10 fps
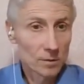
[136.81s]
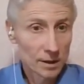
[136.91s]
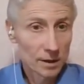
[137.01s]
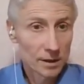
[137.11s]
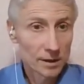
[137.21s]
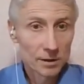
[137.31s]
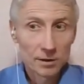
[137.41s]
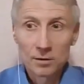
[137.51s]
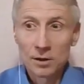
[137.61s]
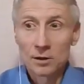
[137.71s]

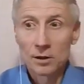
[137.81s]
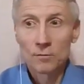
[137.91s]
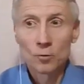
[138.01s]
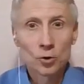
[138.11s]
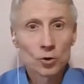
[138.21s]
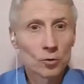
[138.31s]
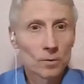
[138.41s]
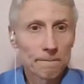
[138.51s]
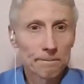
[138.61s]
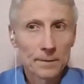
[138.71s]
ценности того,
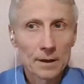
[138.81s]
что